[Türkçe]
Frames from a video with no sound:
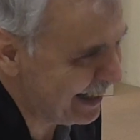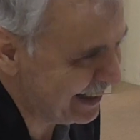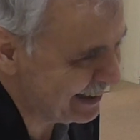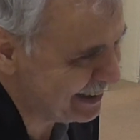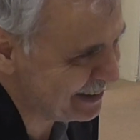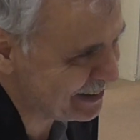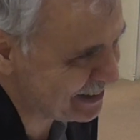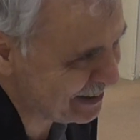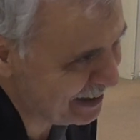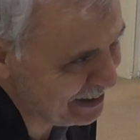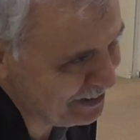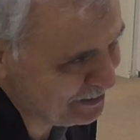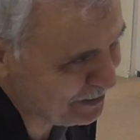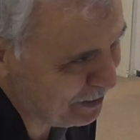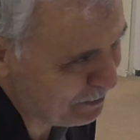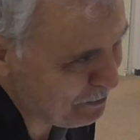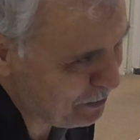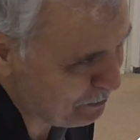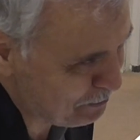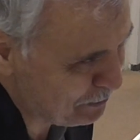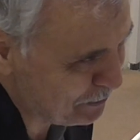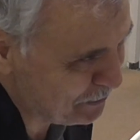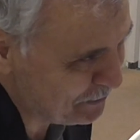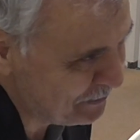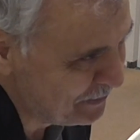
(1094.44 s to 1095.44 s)
yani şey
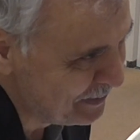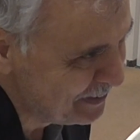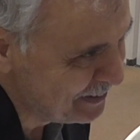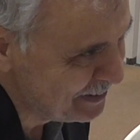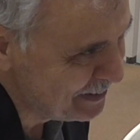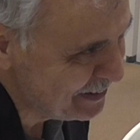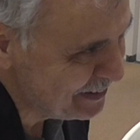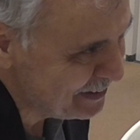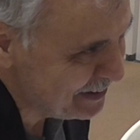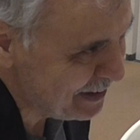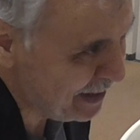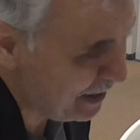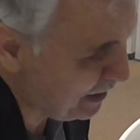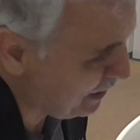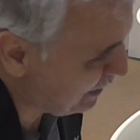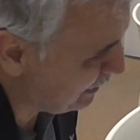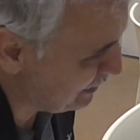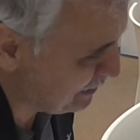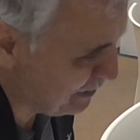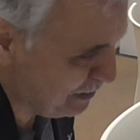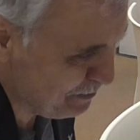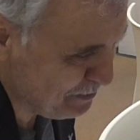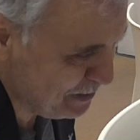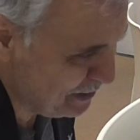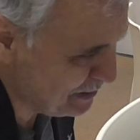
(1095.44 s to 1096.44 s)
tabi bu
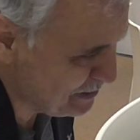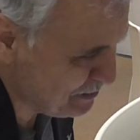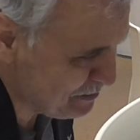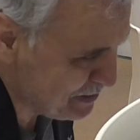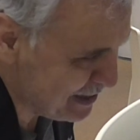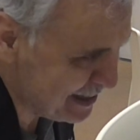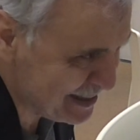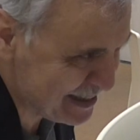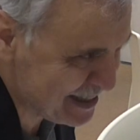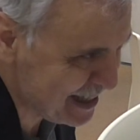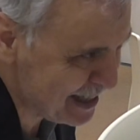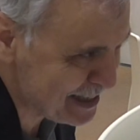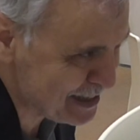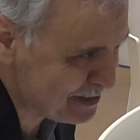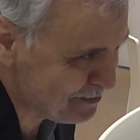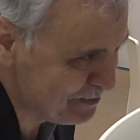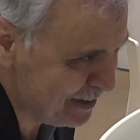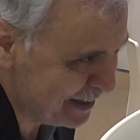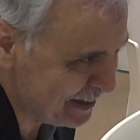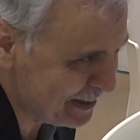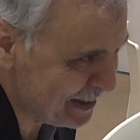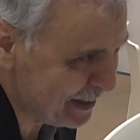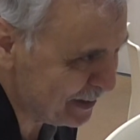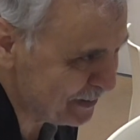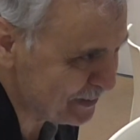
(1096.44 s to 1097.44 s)
herhalde bir mecaz
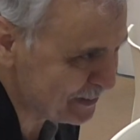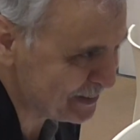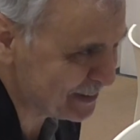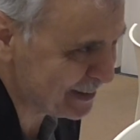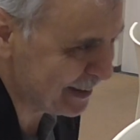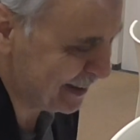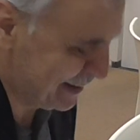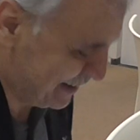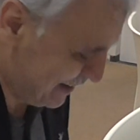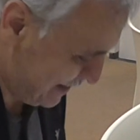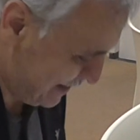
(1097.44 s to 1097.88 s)
mana olsa